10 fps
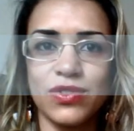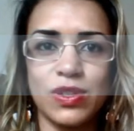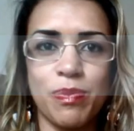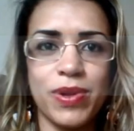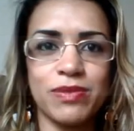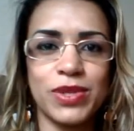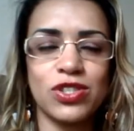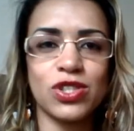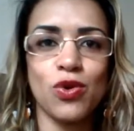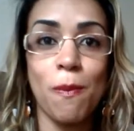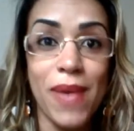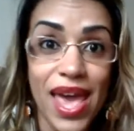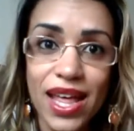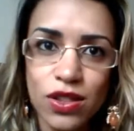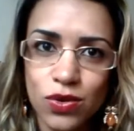você permite que o
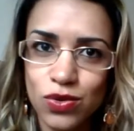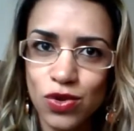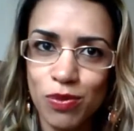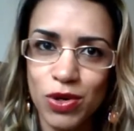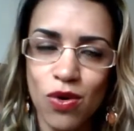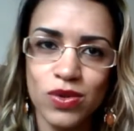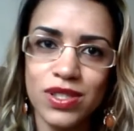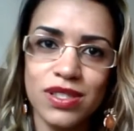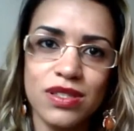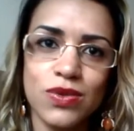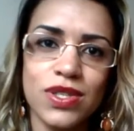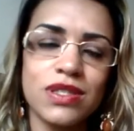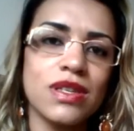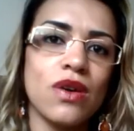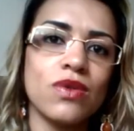medo tome conta da
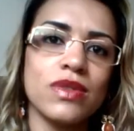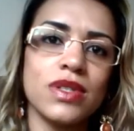situação.